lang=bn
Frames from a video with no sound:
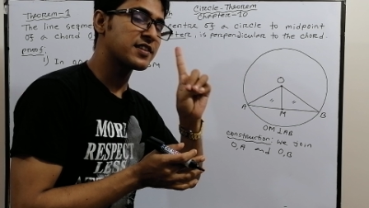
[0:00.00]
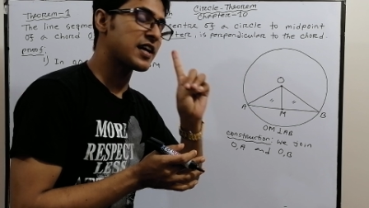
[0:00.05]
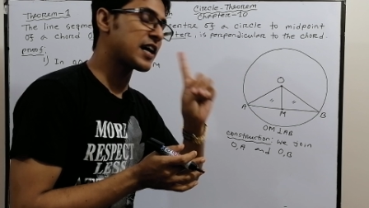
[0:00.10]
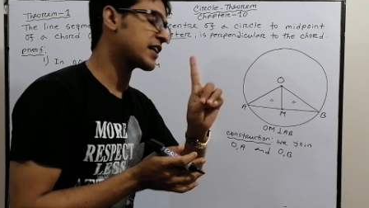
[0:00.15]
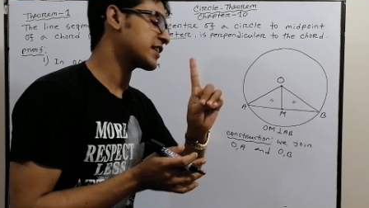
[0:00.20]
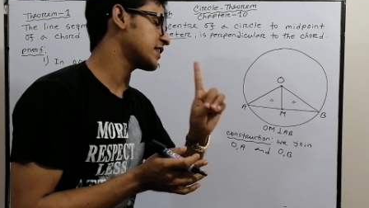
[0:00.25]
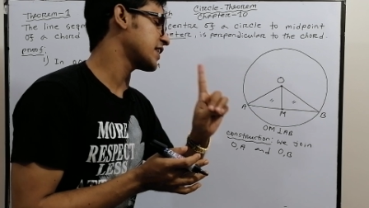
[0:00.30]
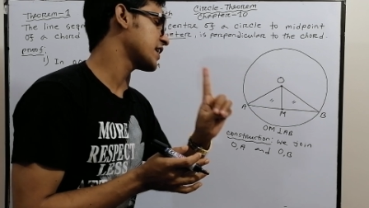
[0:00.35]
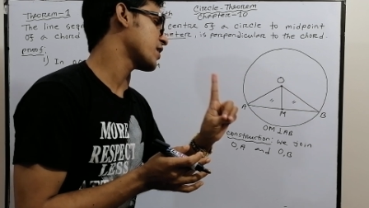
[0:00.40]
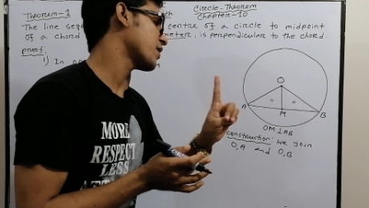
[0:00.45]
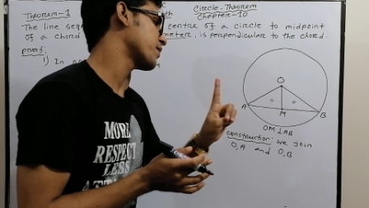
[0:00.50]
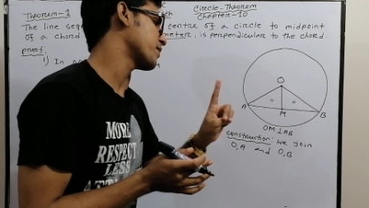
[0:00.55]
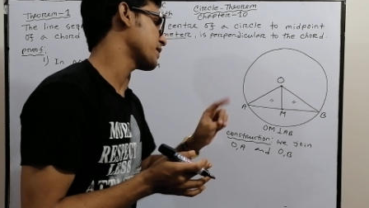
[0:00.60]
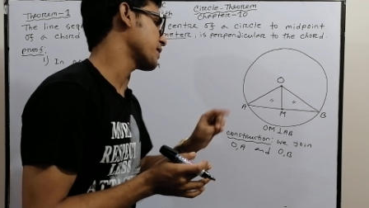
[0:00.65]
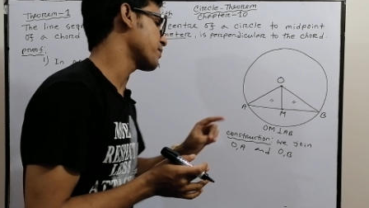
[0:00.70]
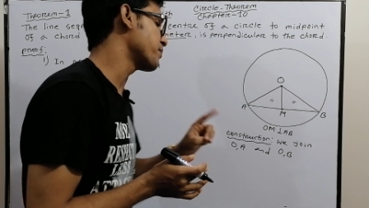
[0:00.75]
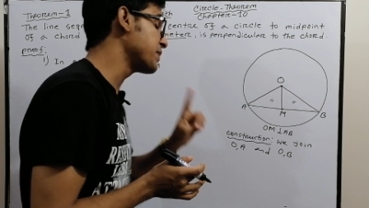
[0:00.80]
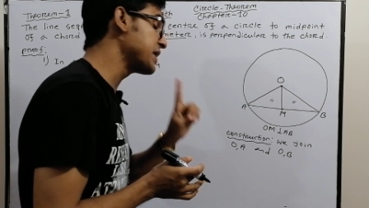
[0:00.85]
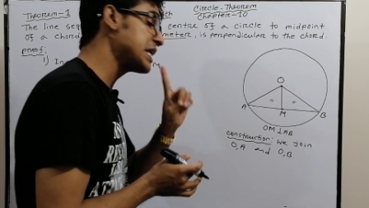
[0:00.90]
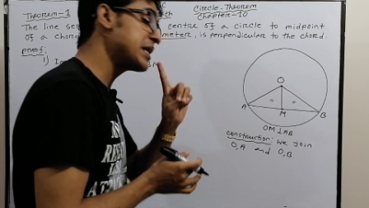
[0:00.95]
থাকতেই হবে
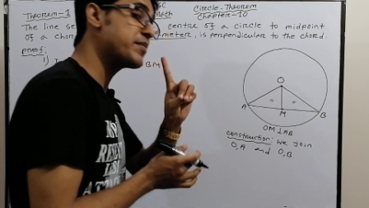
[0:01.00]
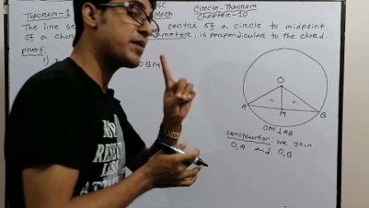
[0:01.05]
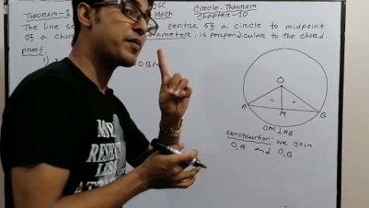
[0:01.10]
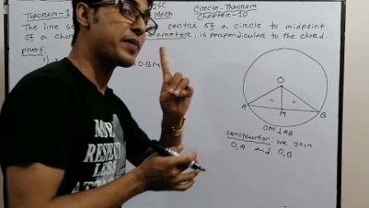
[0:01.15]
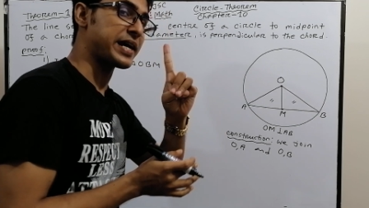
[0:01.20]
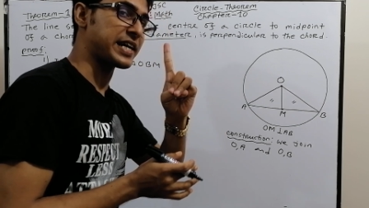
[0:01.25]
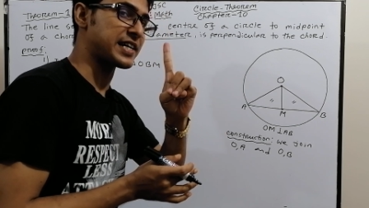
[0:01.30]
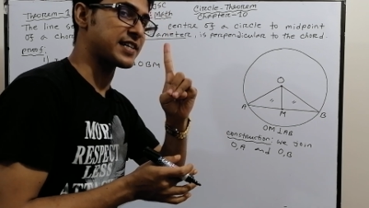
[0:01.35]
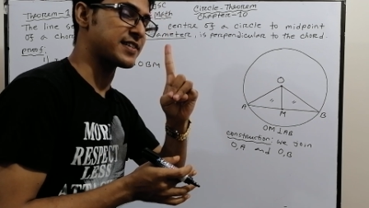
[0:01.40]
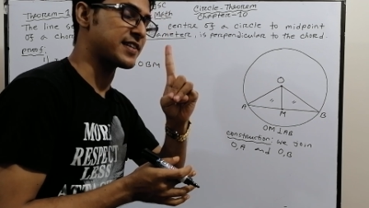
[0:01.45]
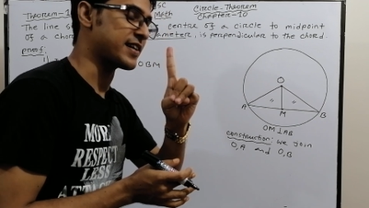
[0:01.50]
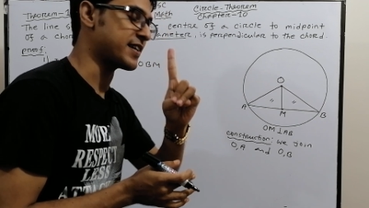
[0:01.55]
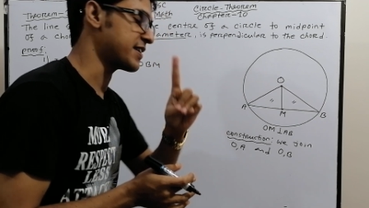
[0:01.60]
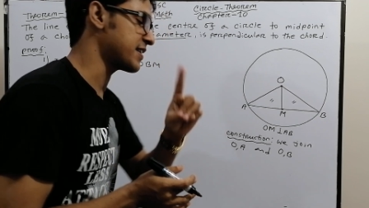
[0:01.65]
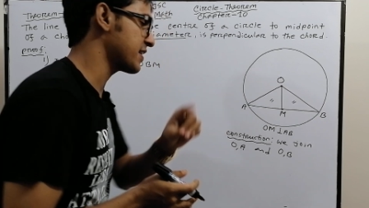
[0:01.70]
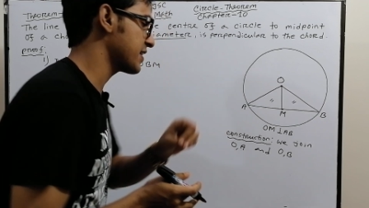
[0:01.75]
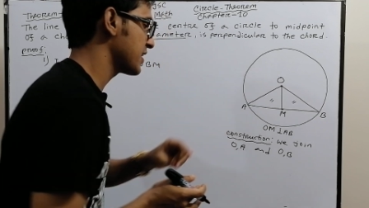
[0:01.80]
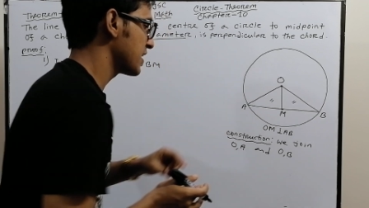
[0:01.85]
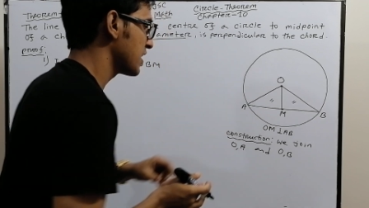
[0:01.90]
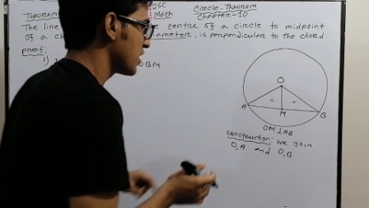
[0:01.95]
মিনিমাম একটা সাইড
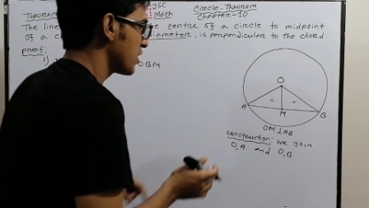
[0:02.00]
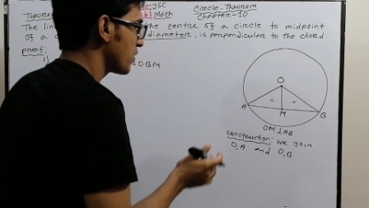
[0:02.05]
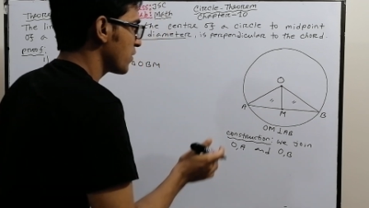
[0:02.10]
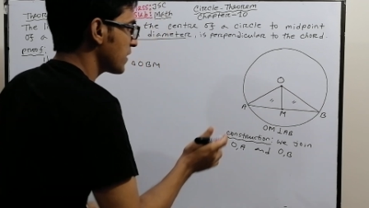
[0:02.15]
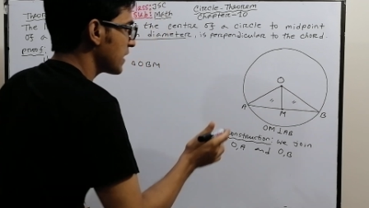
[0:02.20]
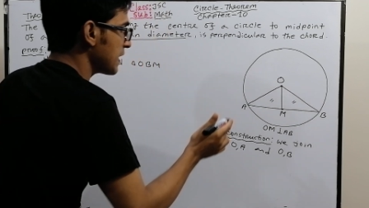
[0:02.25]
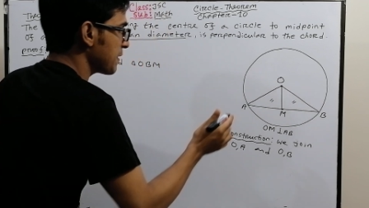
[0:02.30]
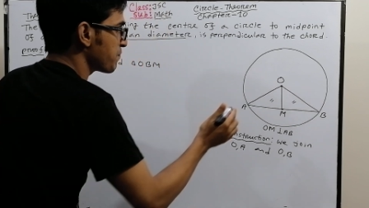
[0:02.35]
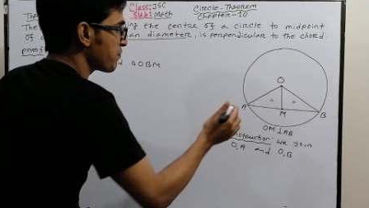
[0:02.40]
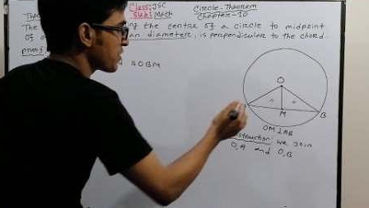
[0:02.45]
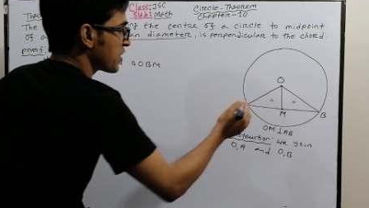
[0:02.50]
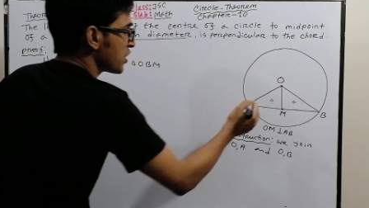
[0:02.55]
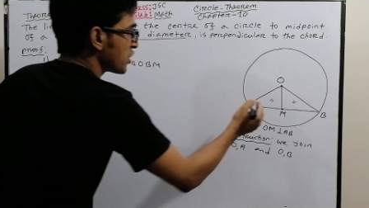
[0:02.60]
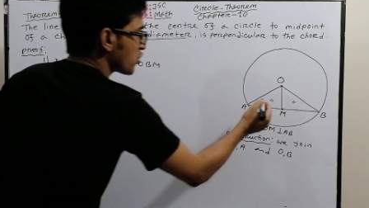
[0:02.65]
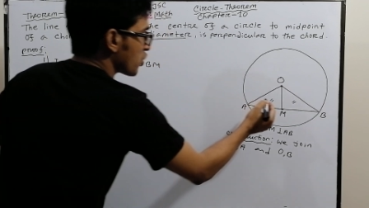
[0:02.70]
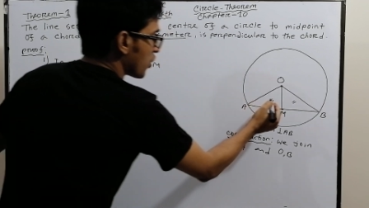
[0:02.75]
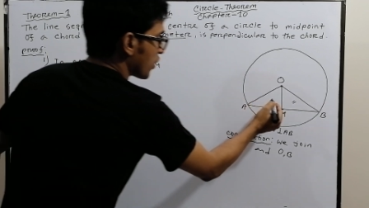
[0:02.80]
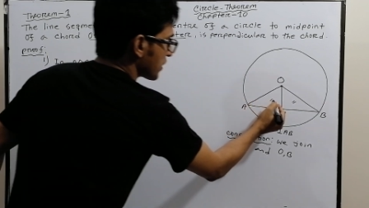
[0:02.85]
ওকে তো